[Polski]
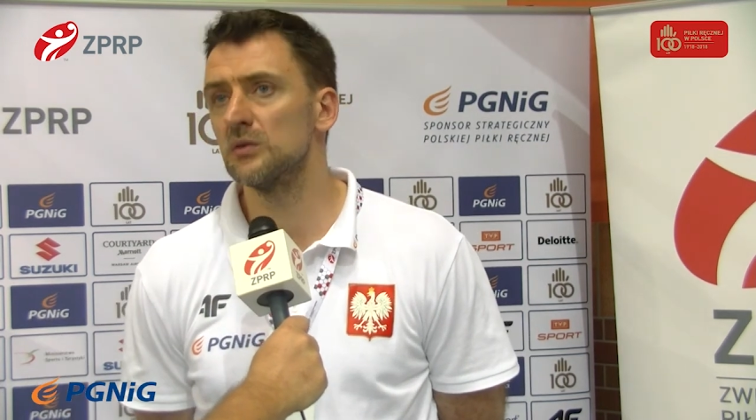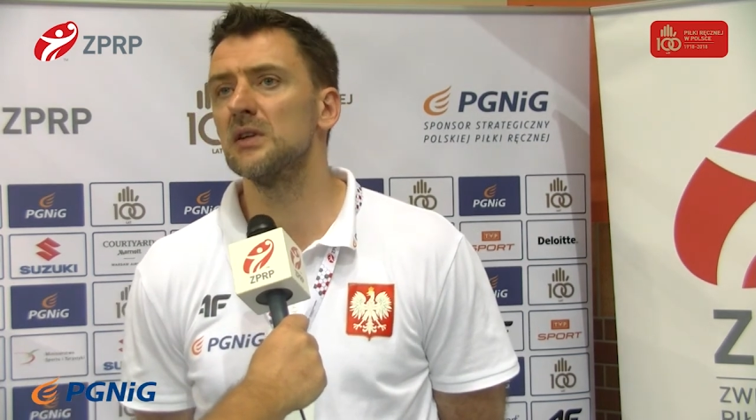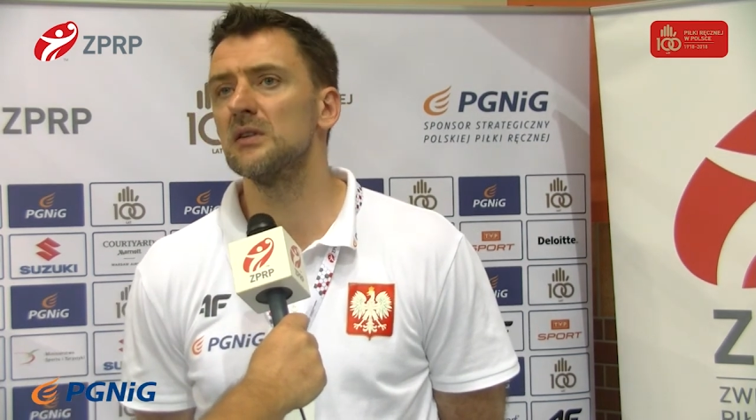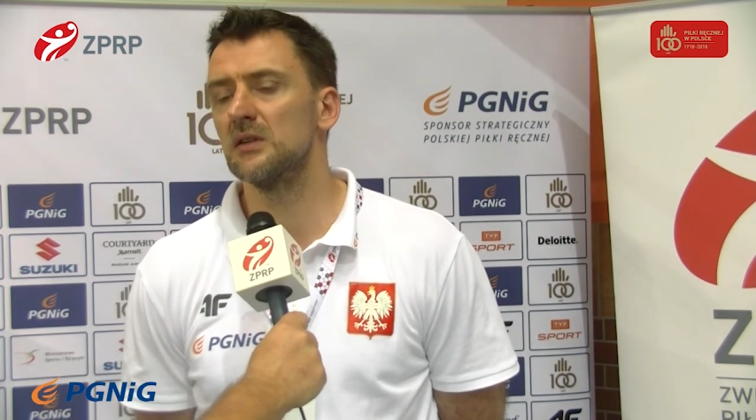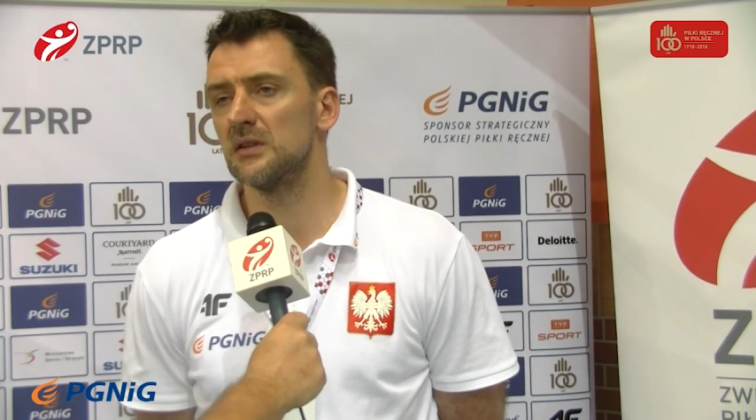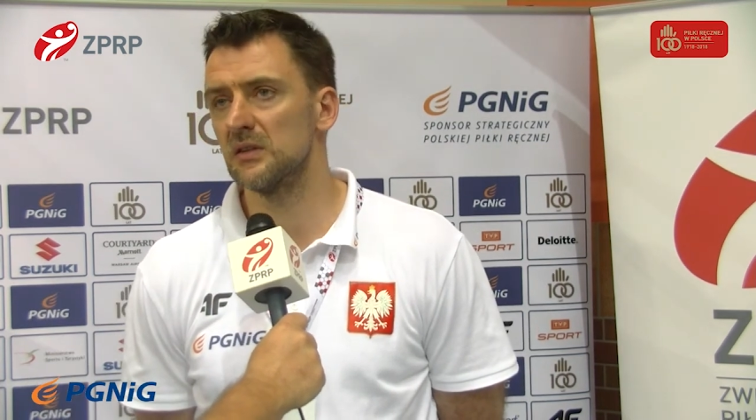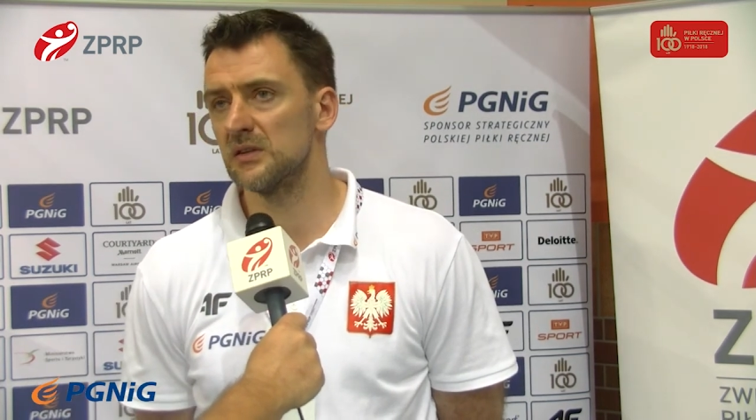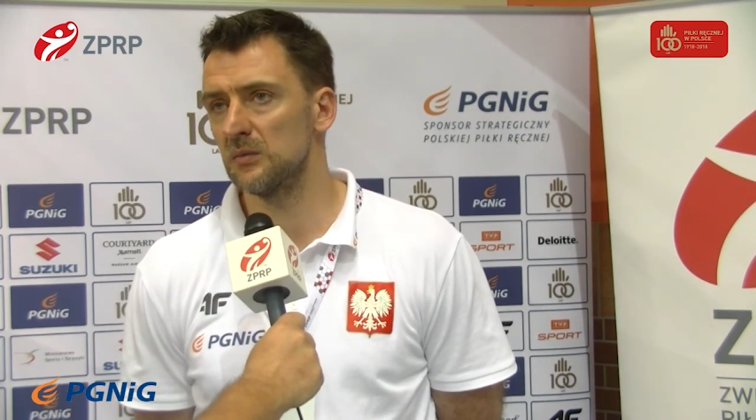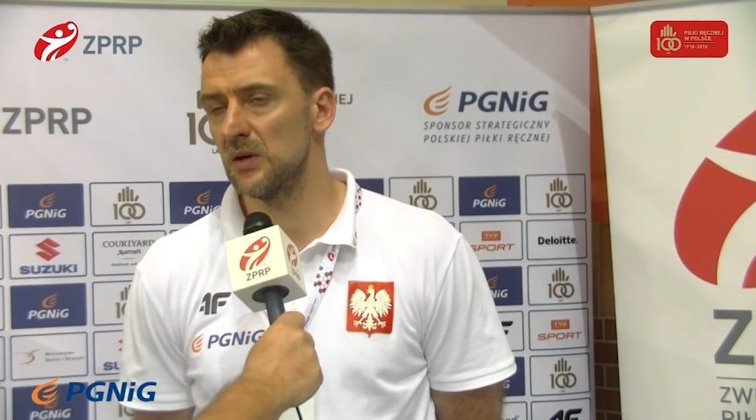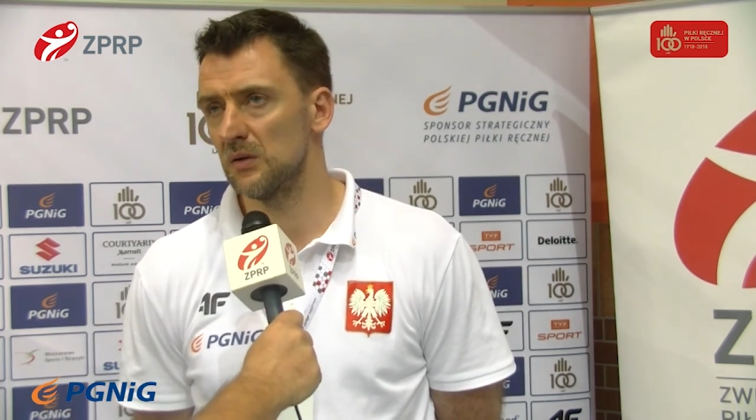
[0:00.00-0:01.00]
Tutaj trochę tego
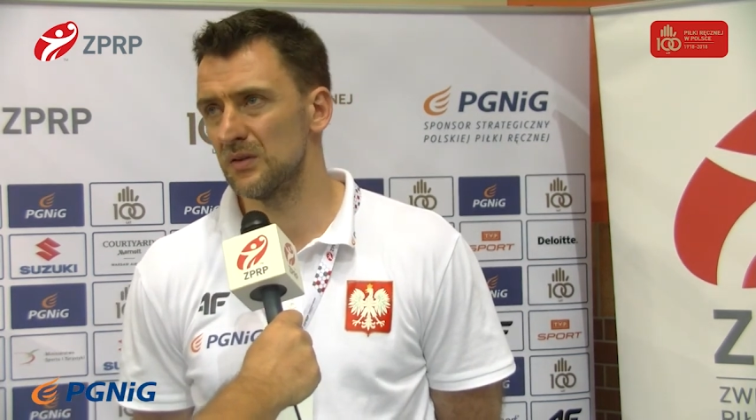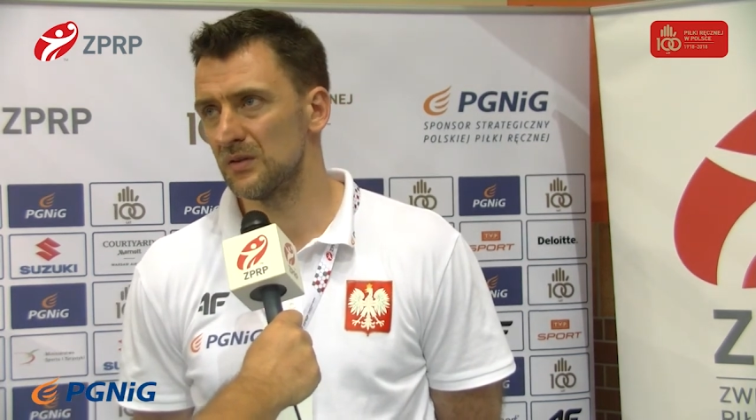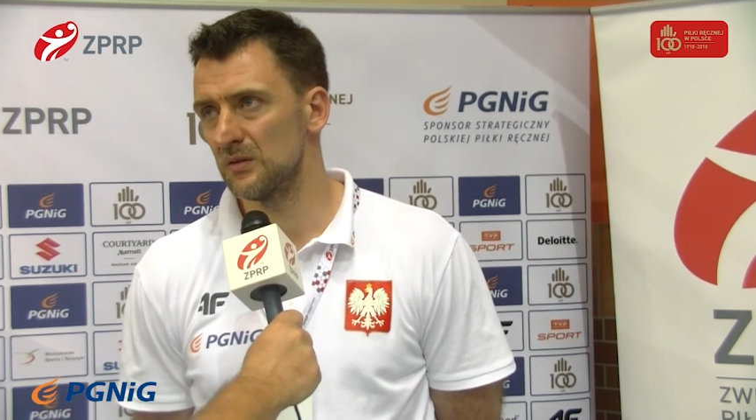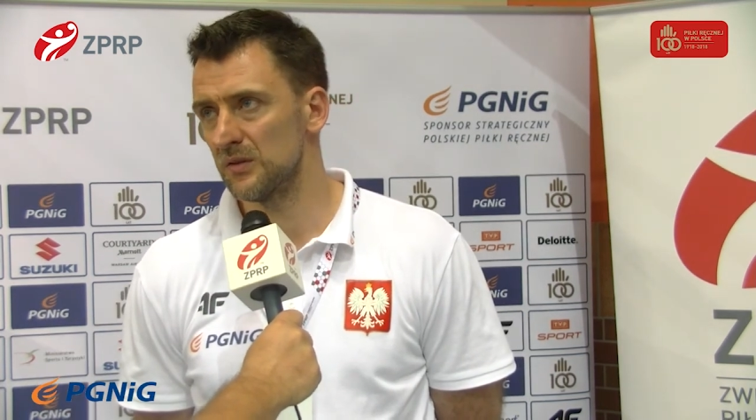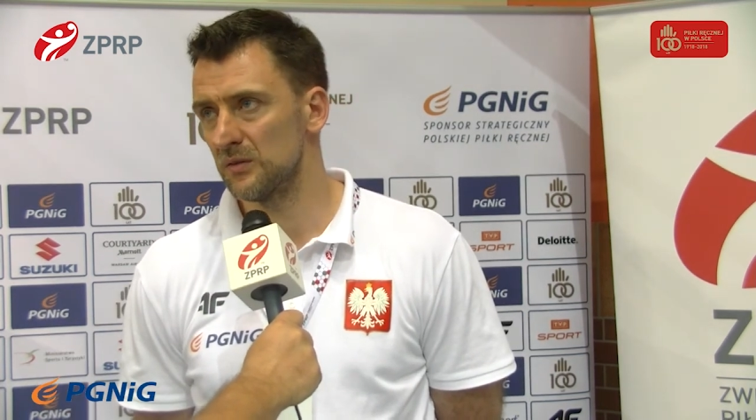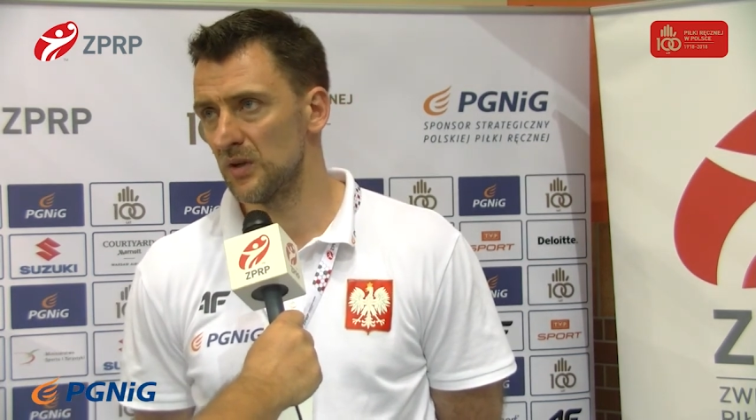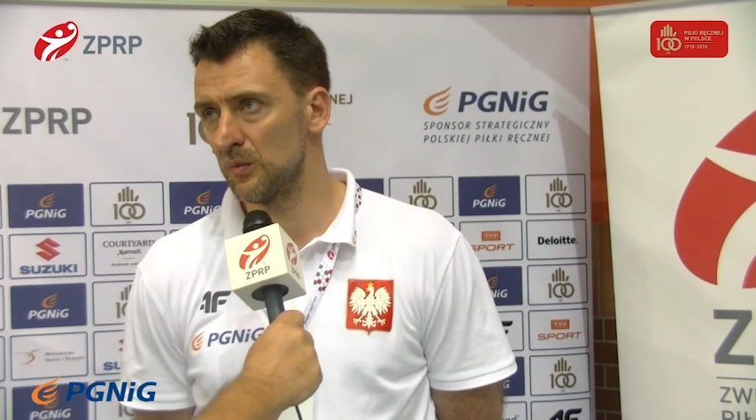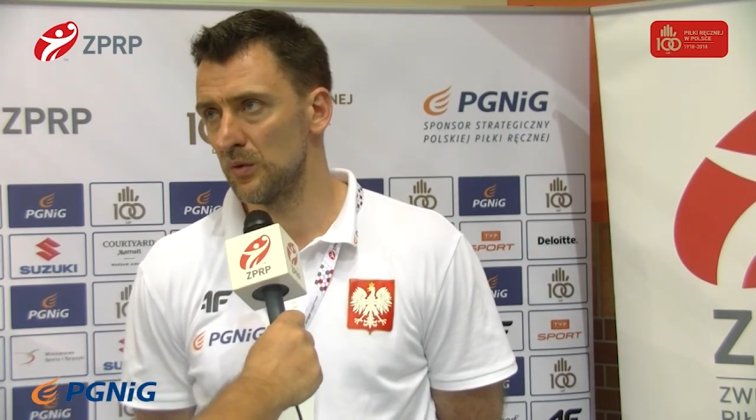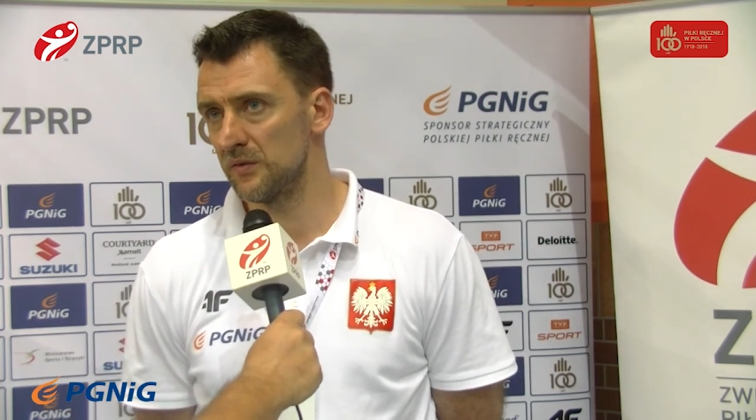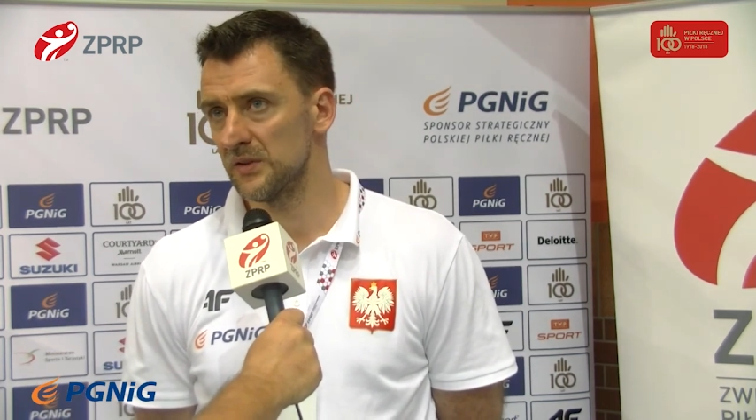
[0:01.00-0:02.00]
zabrakło, szczególnie w drugiej połowie,